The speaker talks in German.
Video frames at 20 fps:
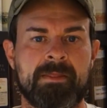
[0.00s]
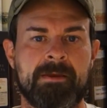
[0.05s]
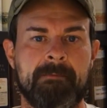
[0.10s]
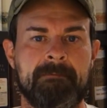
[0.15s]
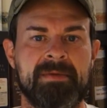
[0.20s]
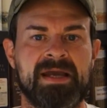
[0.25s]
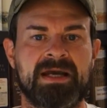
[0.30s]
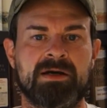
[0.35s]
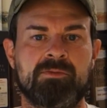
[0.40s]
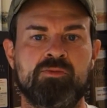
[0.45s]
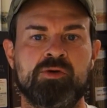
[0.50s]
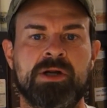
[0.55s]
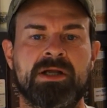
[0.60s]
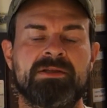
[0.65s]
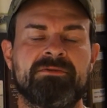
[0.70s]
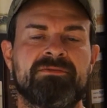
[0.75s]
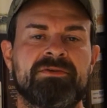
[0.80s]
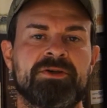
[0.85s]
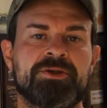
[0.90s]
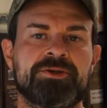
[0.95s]
Mehrere
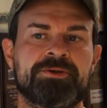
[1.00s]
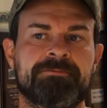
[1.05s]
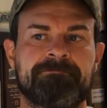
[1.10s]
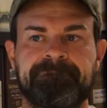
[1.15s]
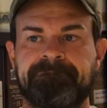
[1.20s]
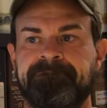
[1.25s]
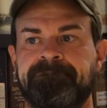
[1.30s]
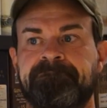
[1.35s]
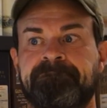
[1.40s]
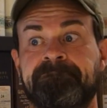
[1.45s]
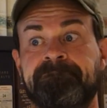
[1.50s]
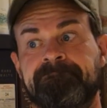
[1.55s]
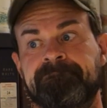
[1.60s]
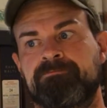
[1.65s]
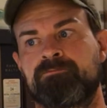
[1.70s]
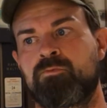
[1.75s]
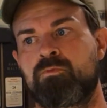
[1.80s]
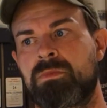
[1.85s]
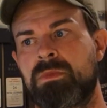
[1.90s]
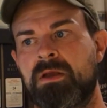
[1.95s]
Monate Finish? Hm.
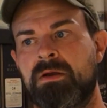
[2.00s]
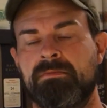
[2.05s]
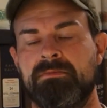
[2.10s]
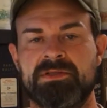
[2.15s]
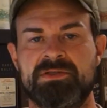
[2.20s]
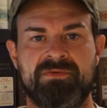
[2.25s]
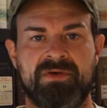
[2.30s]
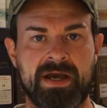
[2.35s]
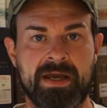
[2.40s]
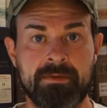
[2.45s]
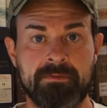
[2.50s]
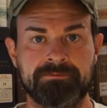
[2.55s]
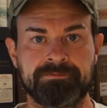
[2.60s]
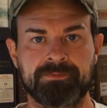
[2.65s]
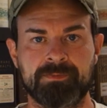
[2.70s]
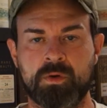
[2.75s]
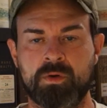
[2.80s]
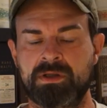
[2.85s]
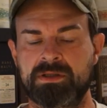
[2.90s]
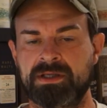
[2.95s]
Zwei
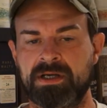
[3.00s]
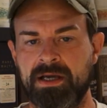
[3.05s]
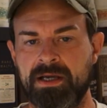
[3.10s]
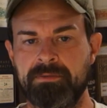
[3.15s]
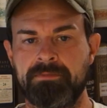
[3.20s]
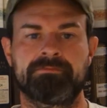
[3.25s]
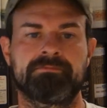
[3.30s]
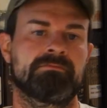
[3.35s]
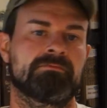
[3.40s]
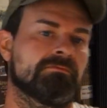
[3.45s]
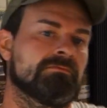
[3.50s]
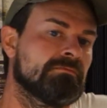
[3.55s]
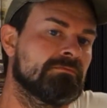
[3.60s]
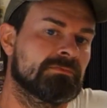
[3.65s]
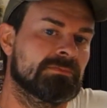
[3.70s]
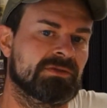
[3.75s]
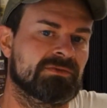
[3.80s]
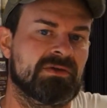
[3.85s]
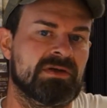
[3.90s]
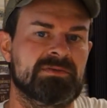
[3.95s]
oder drei?
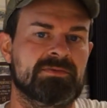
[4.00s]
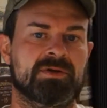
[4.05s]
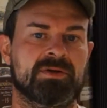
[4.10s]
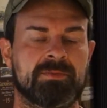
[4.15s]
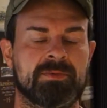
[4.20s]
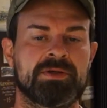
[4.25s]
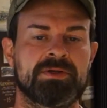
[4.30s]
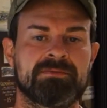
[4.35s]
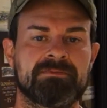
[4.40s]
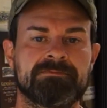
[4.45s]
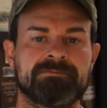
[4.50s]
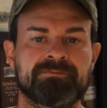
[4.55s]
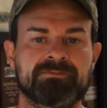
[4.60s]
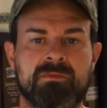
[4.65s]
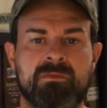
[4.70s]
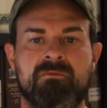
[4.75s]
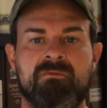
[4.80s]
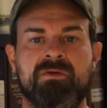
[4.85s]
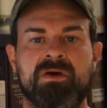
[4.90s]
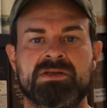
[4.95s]
Das weiß man nämlich.
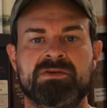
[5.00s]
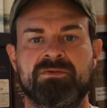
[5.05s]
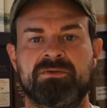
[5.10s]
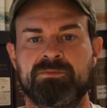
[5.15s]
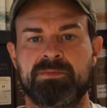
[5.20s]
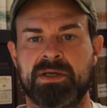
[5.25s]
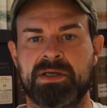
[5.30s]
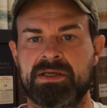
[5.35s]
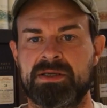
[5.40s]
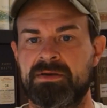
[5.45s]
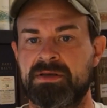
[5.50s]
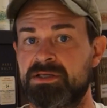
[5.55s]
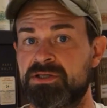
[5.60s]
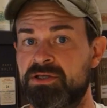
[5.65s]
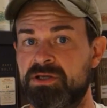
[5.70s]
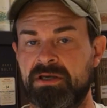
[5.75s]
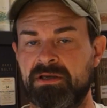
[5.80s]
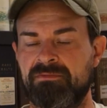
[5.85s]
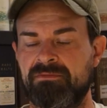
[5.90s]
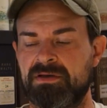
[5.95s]
Was für ein Pack X
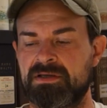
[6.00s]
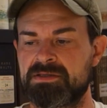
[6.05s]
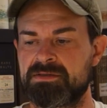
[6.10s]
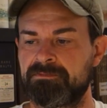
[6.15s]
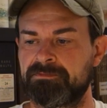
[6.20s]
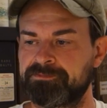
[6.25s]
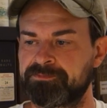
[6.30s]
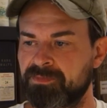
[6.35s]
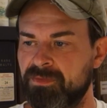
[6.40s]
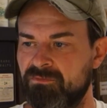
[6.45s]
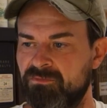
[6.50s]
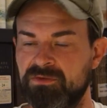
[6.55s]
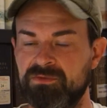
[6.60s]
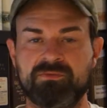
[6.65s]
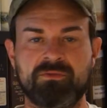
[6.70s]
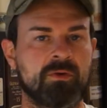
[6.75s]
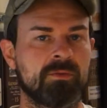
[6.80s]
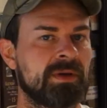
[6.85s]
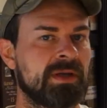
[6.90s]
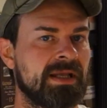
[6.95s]
Sherryfass? Wie
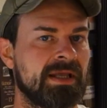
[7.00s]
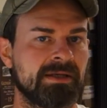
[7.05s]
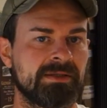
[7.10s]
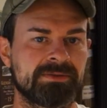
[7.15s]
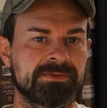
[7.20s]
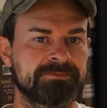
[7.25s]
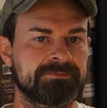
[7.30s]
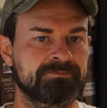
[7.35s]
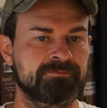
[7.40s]
vorbelegt?